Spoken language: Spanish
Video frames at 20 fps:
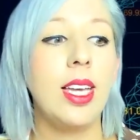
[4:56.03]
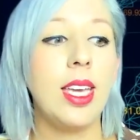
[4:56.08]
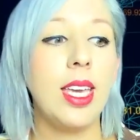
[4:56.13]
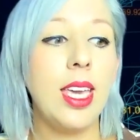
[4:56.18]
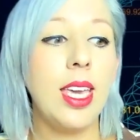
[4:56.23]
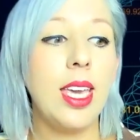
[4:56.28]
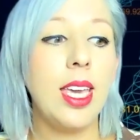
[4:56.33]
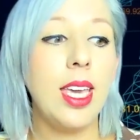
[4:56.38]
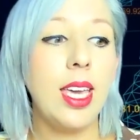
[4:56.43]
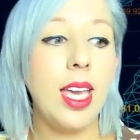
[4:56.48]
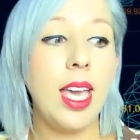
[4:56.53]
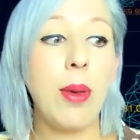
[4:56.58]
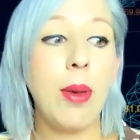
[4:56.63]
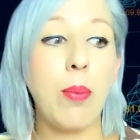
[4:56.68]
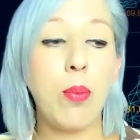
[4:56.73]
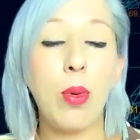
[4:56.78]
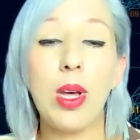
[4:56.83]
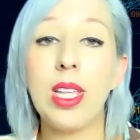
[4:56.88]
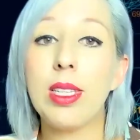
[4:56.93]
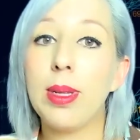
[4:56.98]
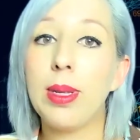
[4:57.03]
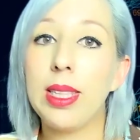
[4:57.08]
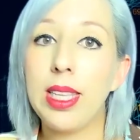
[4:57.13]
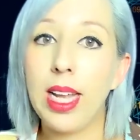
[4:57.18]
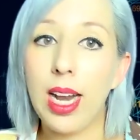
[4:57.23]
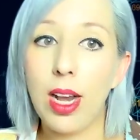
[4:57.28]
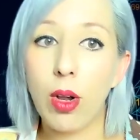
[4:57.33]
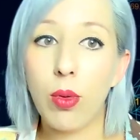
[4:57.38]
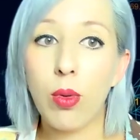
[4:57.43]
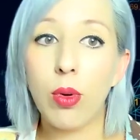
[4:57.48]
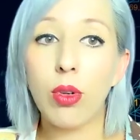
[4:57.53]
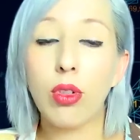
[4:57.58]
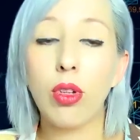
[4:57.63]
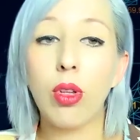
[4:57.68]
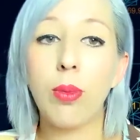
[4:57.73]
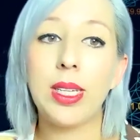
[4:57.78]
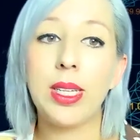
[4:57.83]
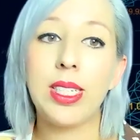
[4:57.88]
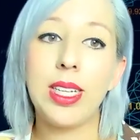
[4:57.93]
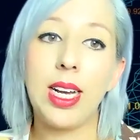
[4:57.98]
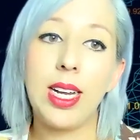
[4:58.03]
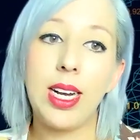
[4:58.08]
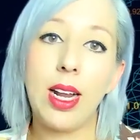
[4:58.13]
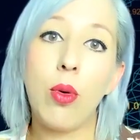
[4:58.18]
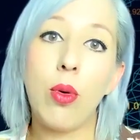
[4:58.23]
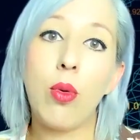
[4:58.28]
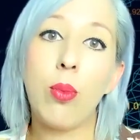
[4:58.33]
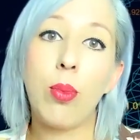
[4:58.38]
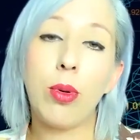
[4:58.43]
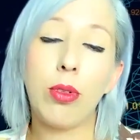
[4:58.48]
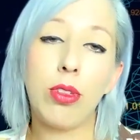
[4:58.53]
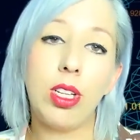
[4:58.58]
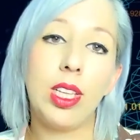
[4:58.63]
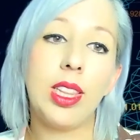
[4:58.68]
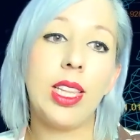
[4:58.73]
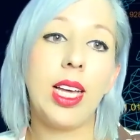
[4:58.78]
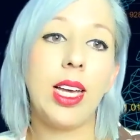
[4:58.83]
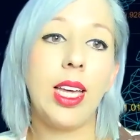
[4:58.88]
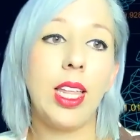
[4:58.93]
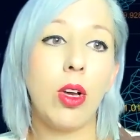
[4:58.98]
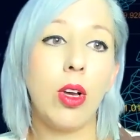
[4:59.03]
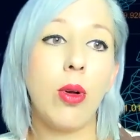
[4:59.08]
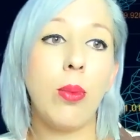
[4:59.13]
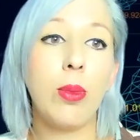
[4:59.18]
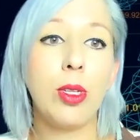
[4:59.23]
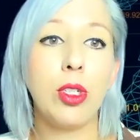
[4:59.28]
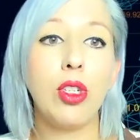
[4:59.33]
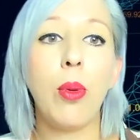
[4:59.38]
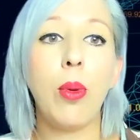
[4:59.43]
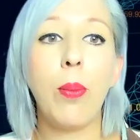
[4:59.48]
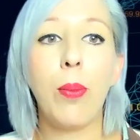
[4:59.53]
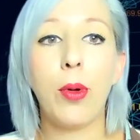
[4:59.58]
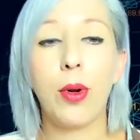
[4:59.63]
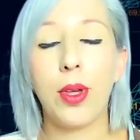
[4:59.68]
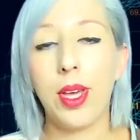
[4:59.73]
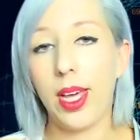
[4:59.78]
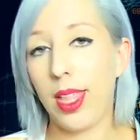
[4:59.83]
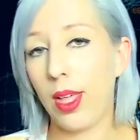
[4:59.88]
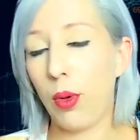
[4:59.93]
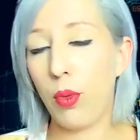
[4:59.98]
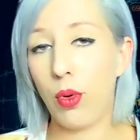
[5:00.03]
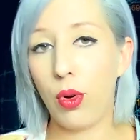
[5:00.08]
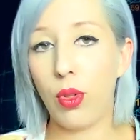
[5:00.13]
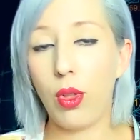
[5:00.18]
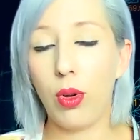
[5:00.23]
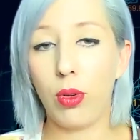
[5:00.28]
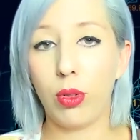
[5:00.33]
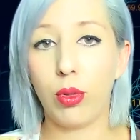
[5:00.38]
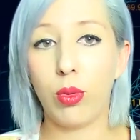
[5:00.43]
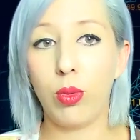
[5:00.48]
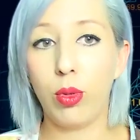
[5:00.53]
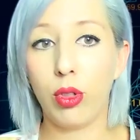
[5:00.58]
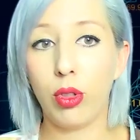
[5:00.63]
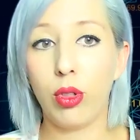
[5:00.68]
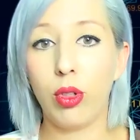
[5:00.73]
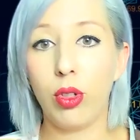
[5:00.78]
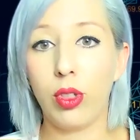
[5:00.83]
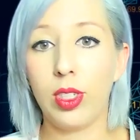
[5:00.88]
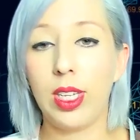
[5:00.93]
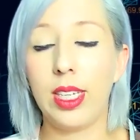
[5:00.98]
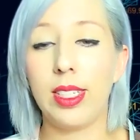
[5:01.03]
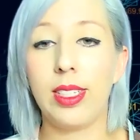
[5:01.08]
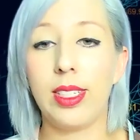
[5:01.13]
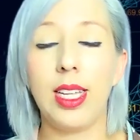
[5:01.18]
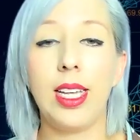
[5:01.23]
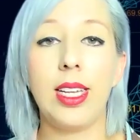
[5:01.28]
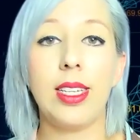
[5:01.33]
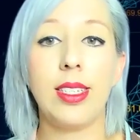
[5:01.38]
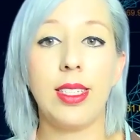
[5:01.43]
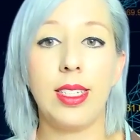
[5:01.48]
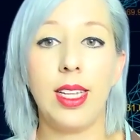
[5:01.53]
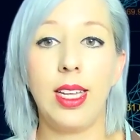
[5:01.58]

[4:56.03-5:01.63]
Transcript: Y eh, puedes vender el curso y vas a ganar un porcentaje de comisión por cada uno de los cursos que estés